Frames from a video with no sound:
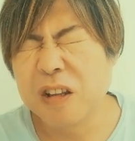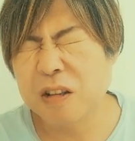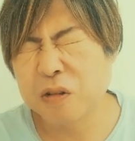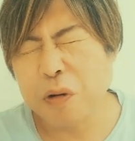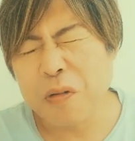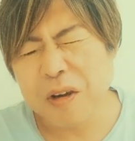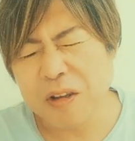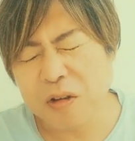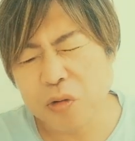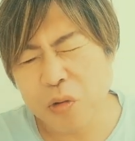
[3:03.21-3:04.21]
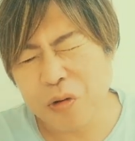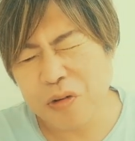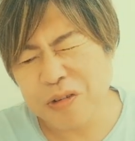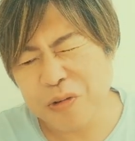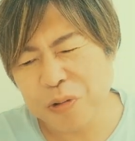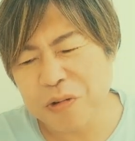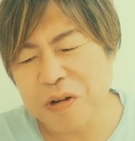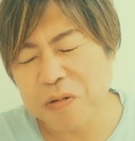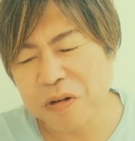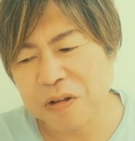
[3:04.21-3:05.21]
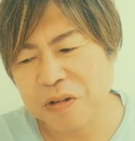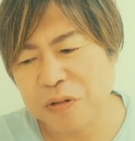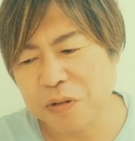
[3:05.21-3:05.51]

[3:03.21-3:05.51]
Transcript: で、それは一体どういうことなのかって